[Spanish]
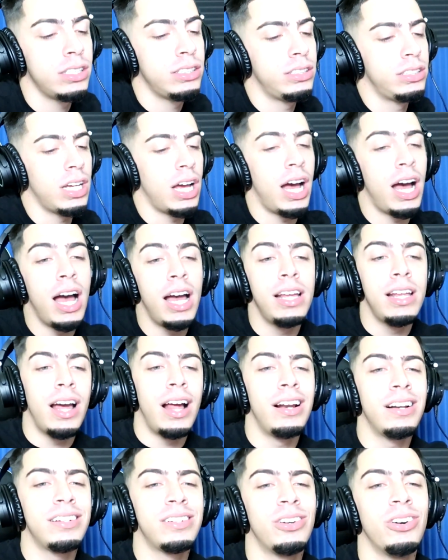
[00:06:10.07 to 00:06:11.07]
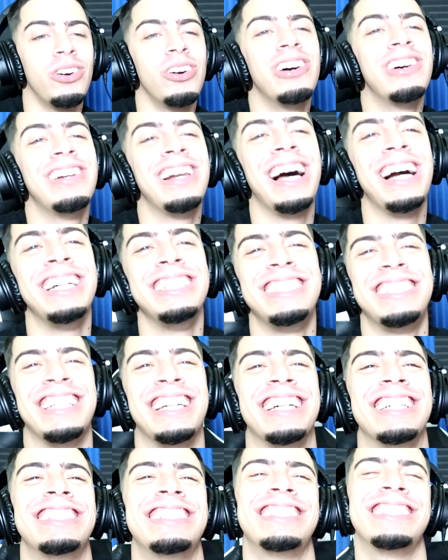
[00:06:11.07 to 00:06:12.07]
Si hay alcohol, hay
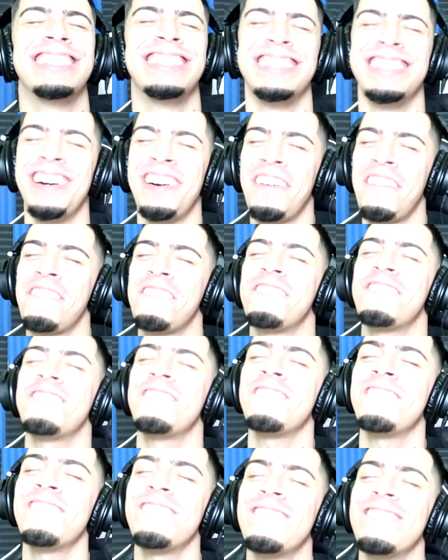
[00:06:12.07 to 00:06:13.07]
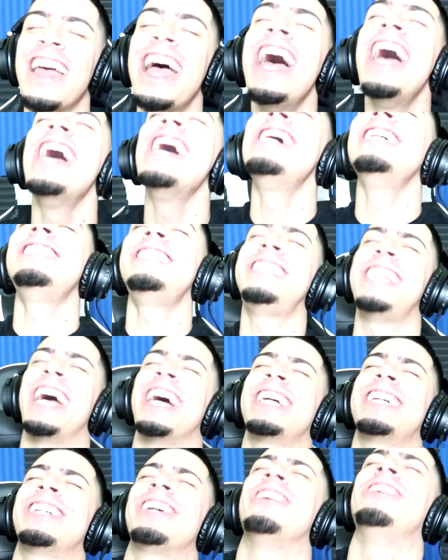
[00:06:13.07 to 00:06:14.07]
sexo. Si
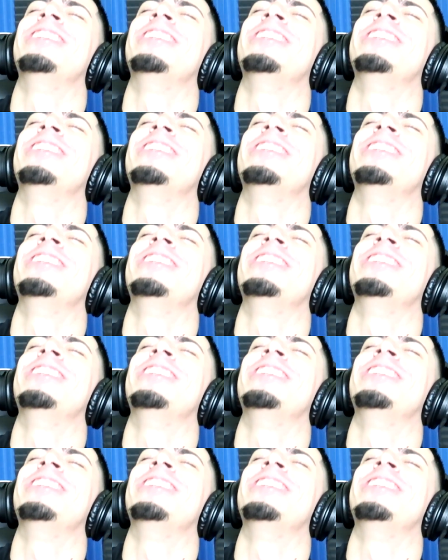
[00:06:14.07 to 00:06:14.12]
es